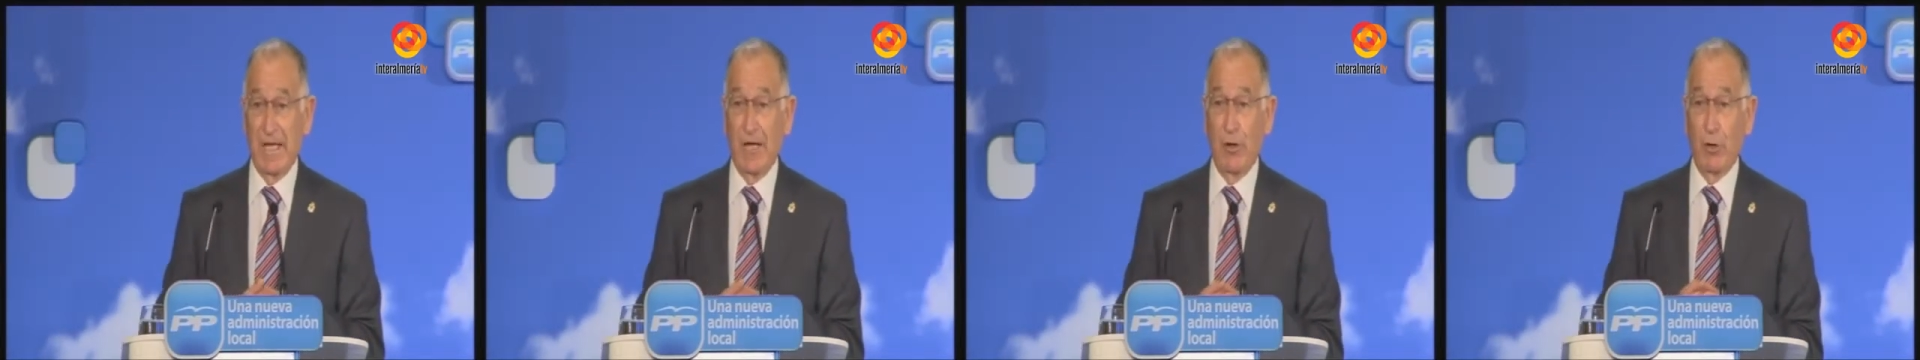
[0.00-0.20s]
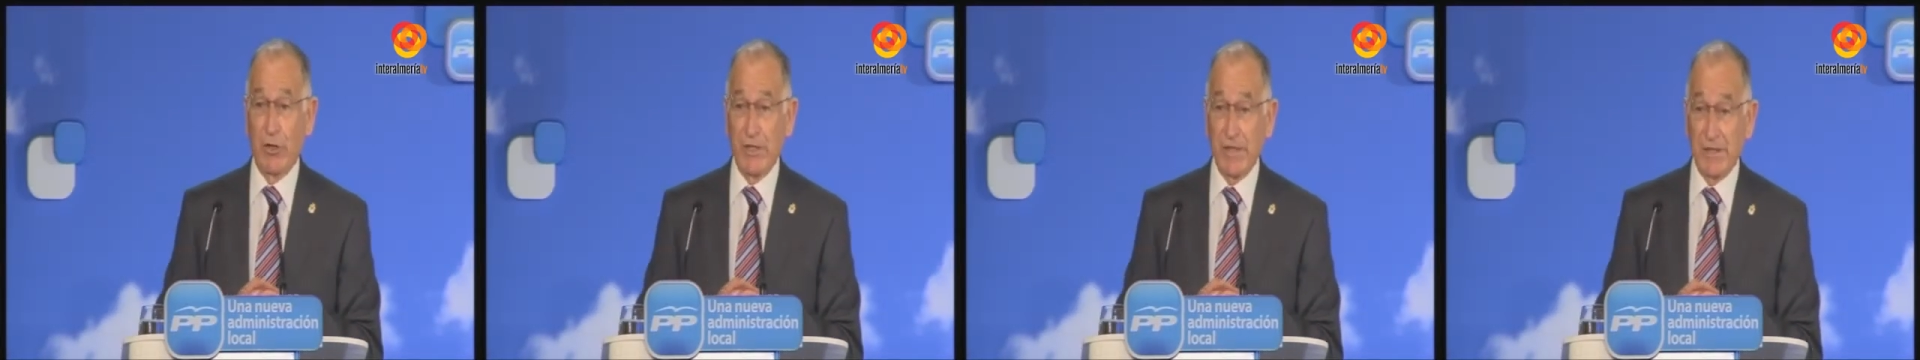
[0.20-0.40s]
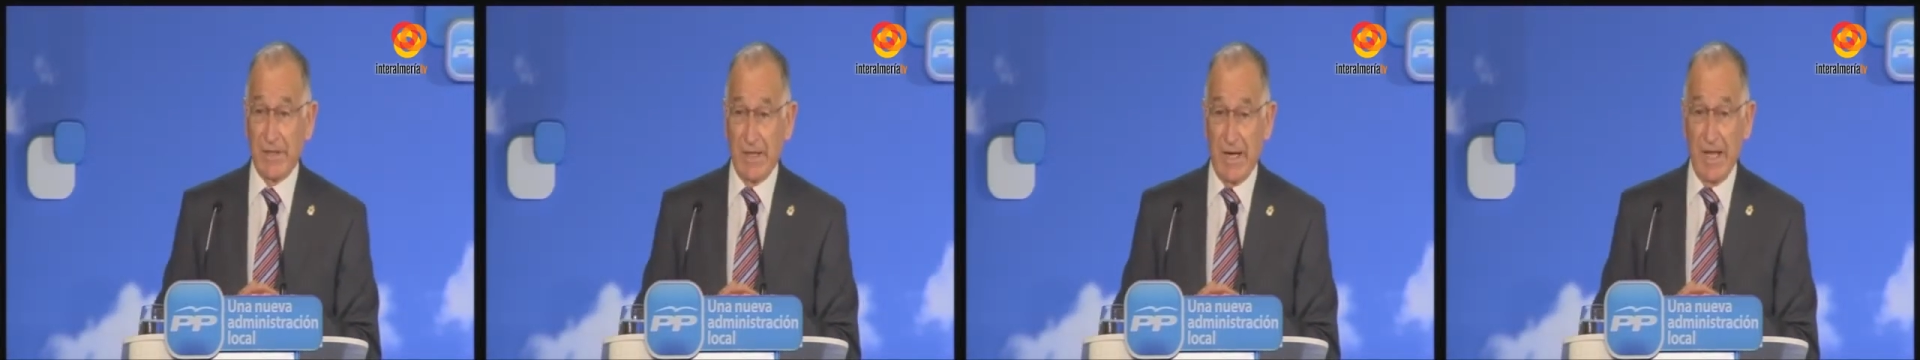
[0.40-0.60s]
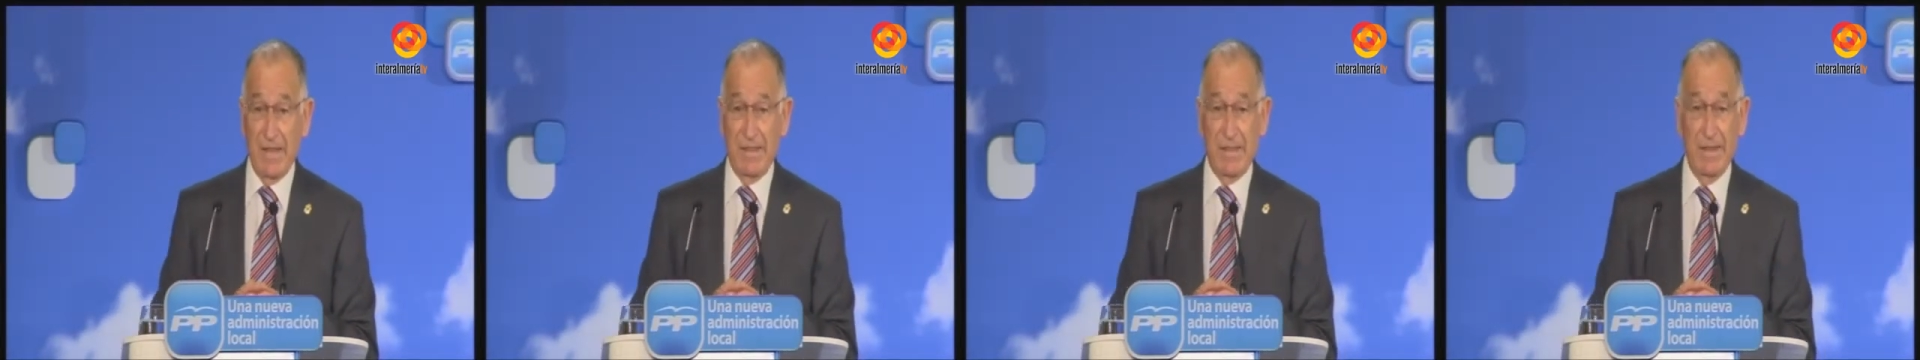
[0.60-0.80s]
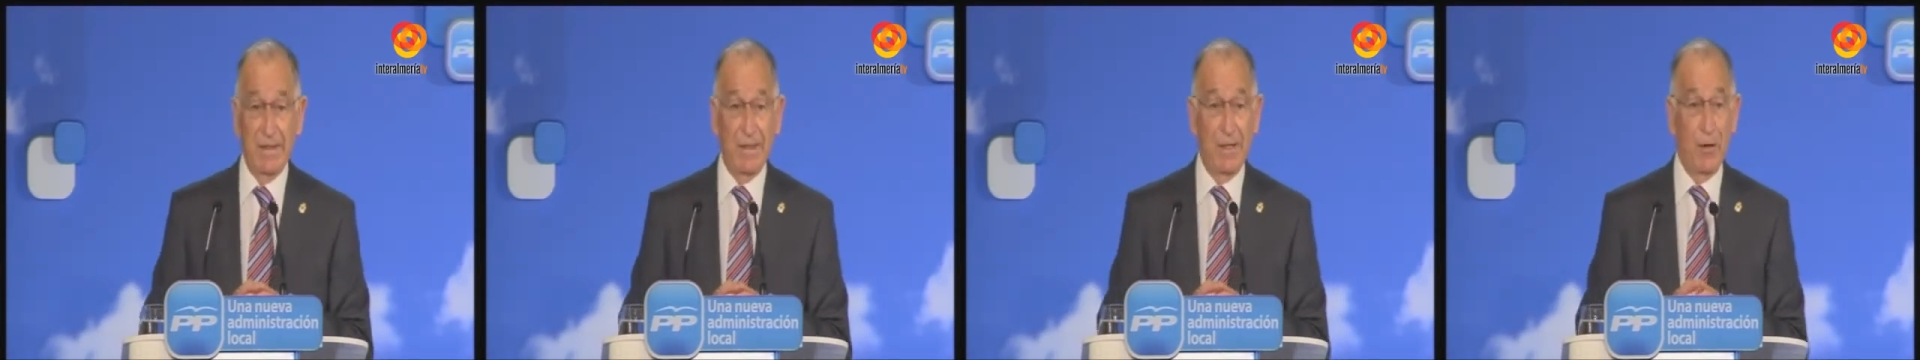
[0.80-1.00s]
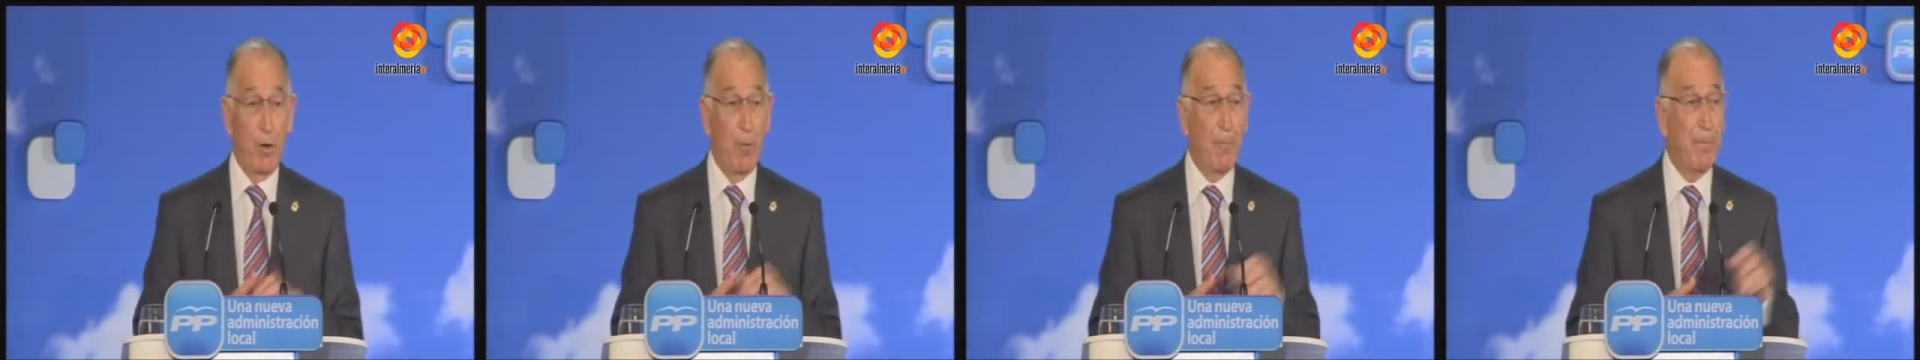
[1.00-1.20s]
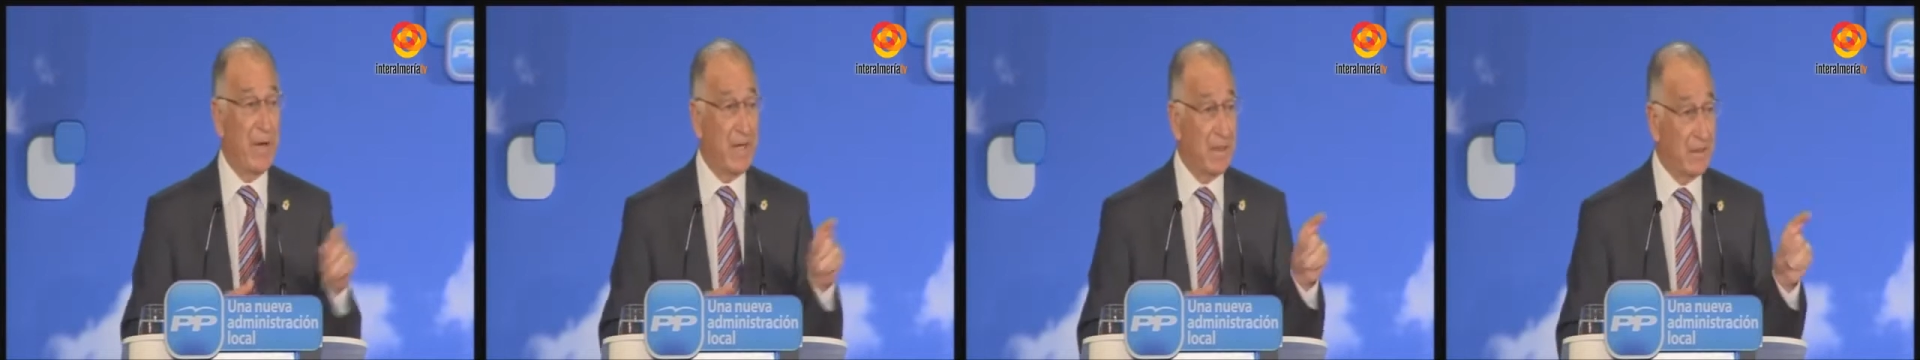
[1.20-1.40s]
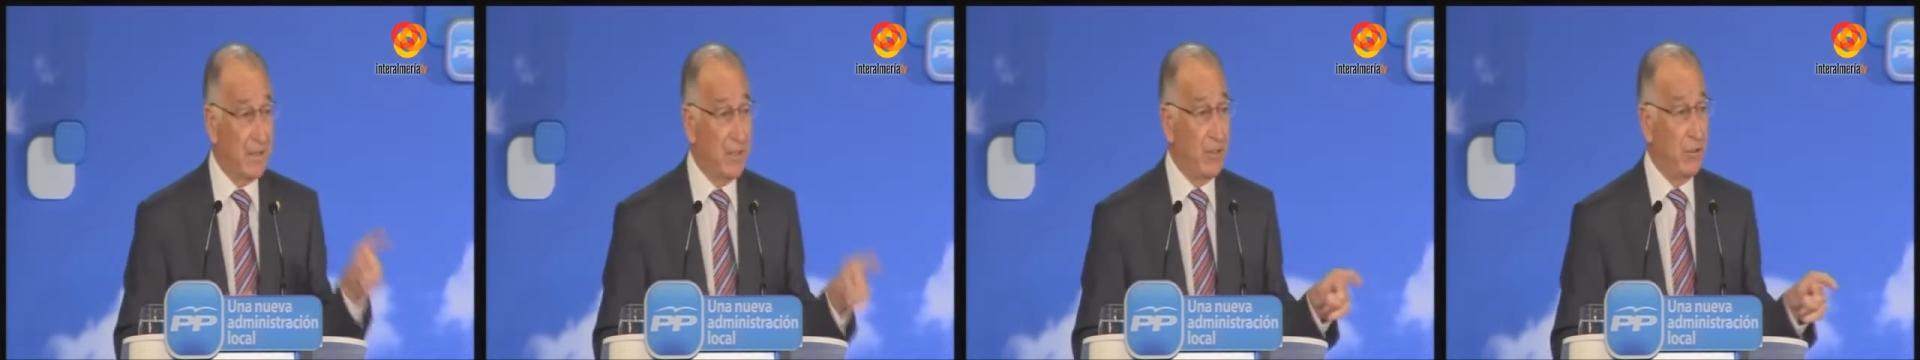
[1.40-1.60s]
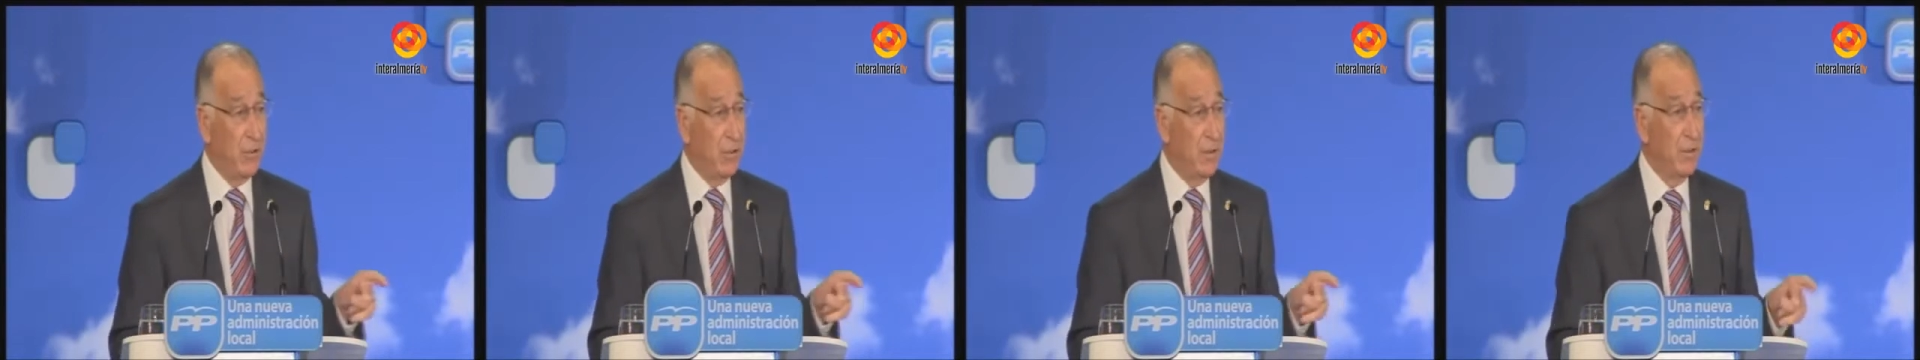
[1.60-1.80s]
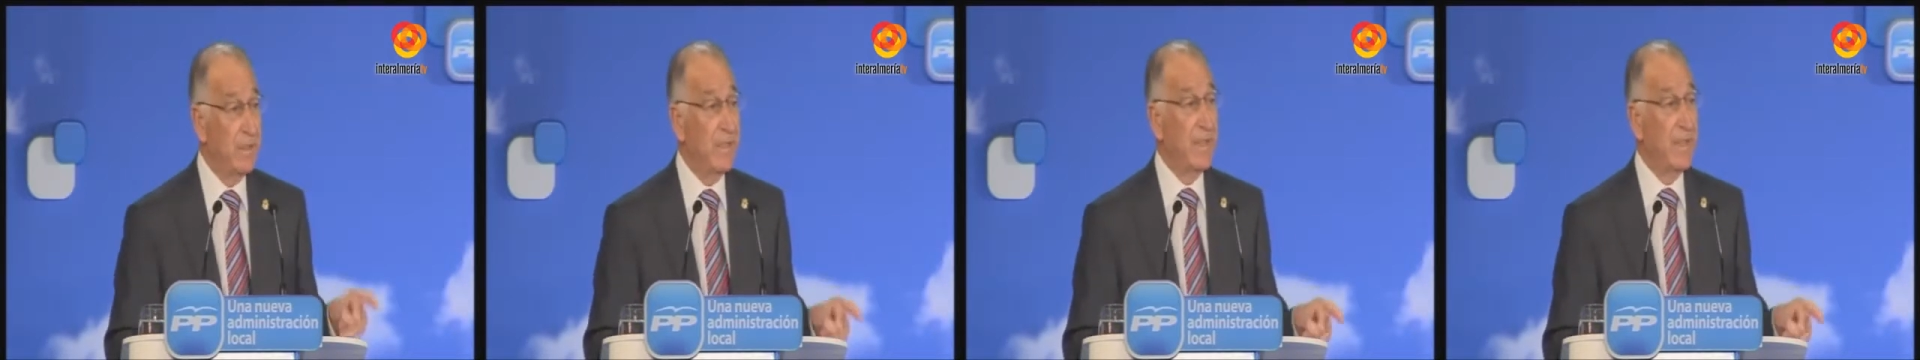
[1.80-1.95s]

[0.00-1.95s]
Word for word: los intereses de los partidos